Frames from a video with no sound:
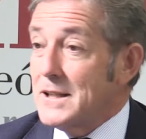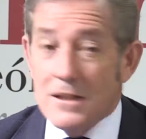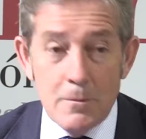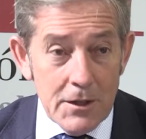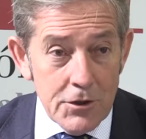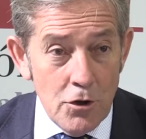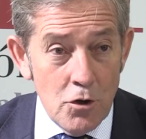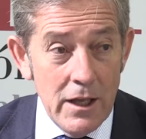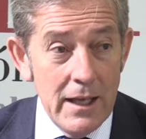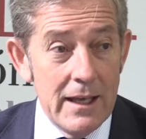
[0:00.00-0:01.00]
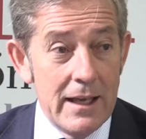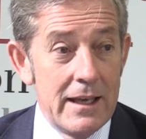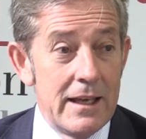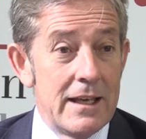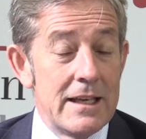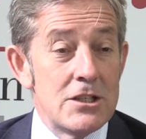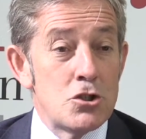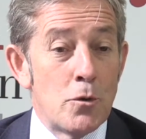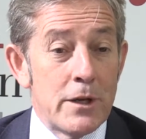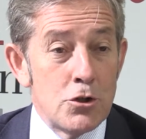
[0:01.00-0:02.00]
participación eh, y
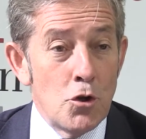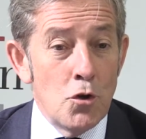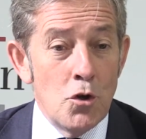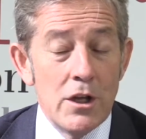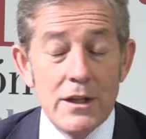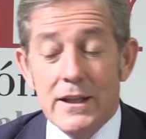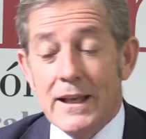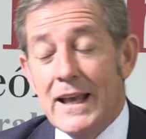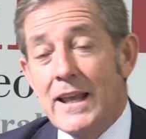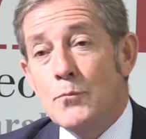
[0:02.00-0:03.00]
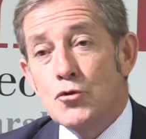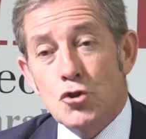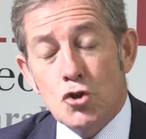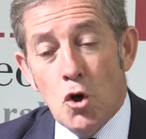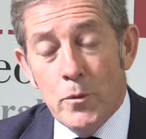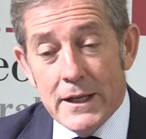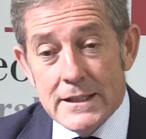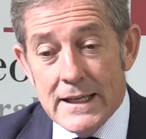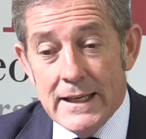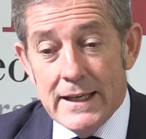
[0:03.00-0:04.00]
sobre todo de que haya muchos jóvenes.